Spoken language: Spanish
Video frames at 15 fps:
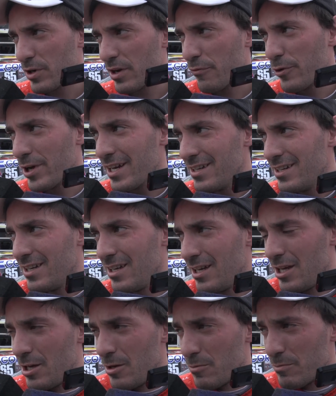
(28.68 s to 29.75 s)
por afuera
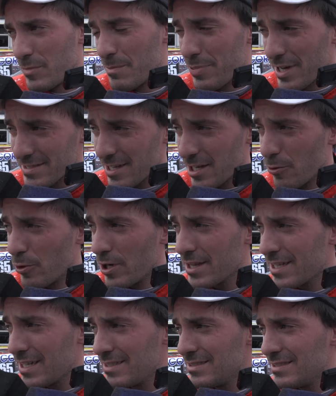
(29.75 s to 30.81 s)
me pasa de
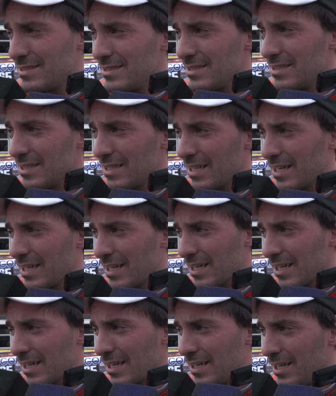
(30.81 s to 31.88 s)
vuelta.
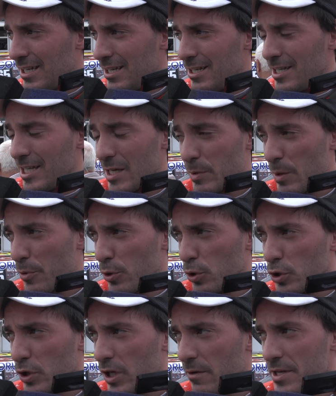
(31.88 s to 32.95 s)
Eh, y después
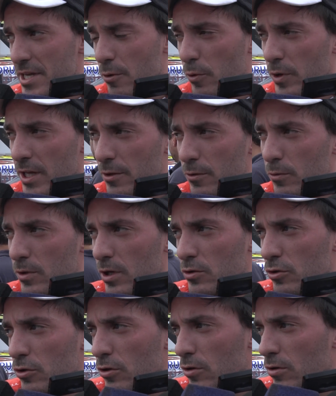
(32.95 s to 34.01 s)
Producto, que él venía cuidando con un
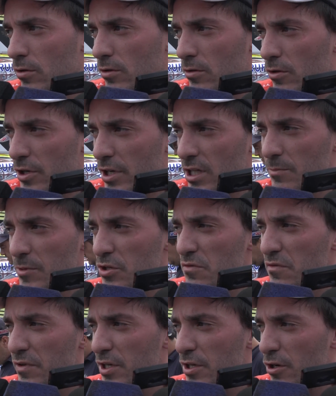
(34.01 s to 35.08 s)
auto con rendimiento
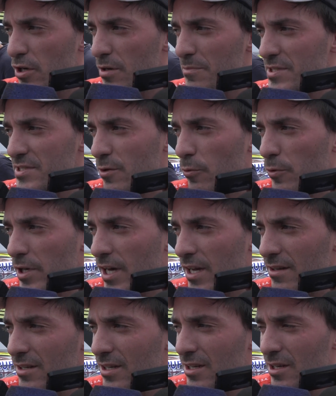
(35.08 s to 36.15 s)
inferior, empieza a
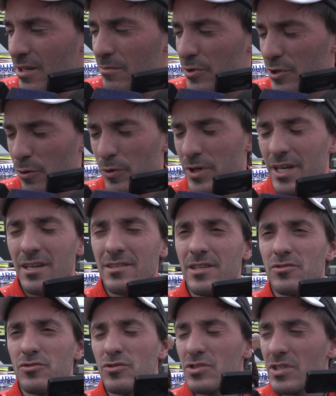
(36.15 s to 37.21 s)
cuidar, pero cuida en
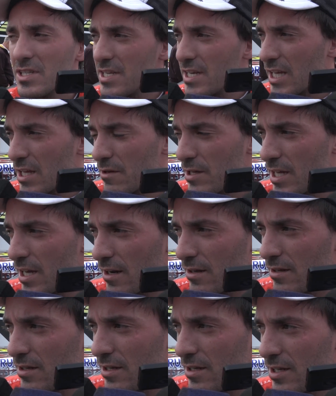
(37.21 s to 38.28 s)
exceso. Entonces tenía que adivinar
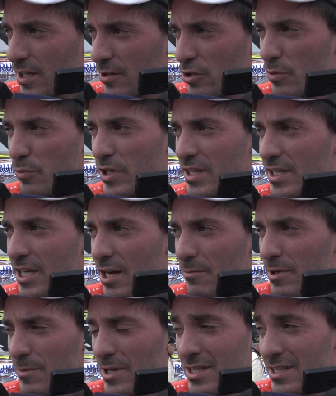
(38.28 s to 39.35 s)
en dónde podía
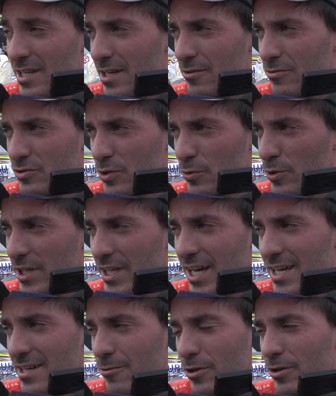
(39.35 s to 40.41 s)
tirarme, me tiré con
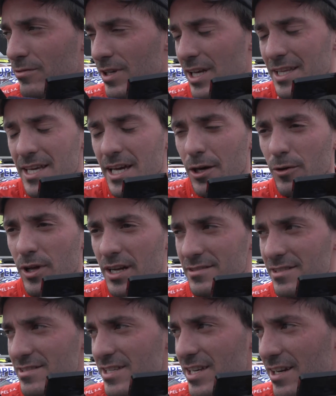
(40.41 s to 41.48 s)
seguridad y bueno, él tenía que volar,
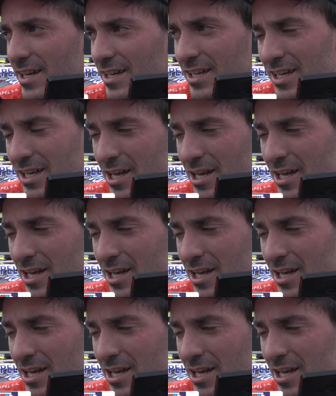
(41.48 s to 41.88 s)
se cierra.